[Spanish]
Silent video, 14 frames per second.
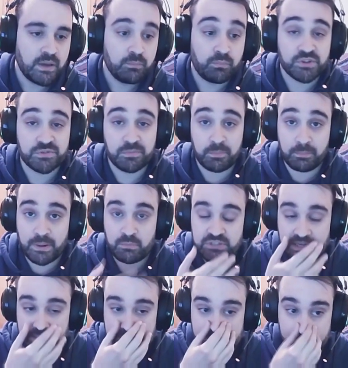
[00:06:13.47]
Pues
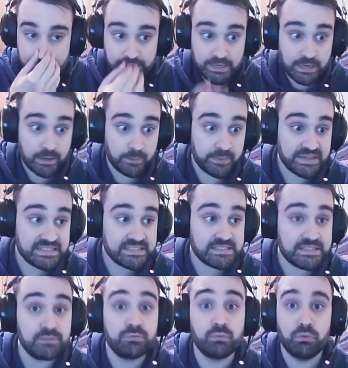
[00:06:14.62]
vamos a Guilty Gear a ver
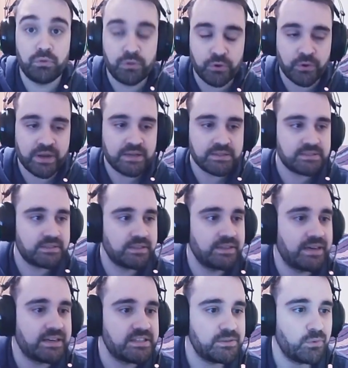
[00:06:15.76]
si funciona
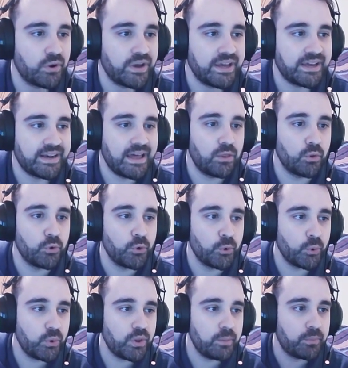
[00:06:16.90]
este archivo que he creado
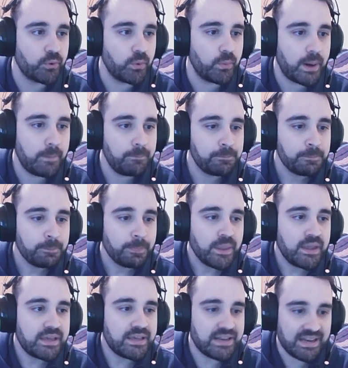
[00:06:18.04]
yo de prueba.
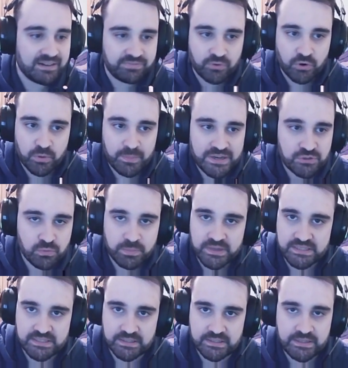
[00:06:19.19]
Y la forma es
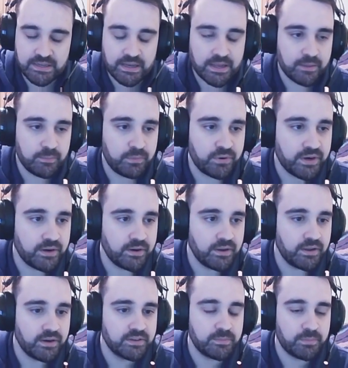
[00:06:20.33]
súper sencilla, la de
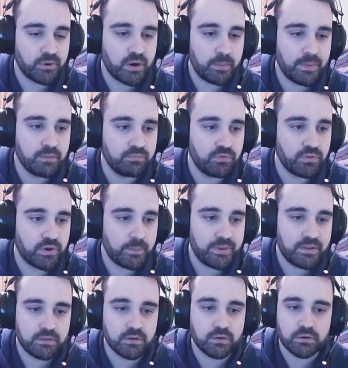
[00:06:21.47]
poner este programa en
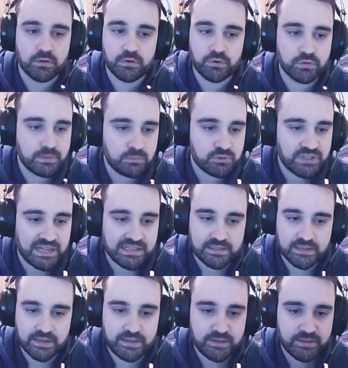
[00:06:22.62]
funcionamiento. Nos vamos al
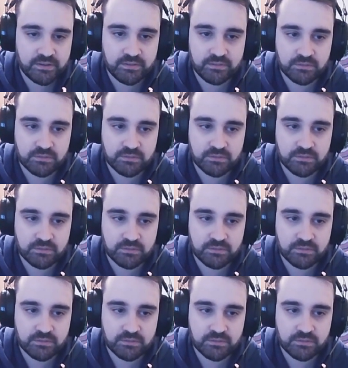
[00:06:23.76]
training,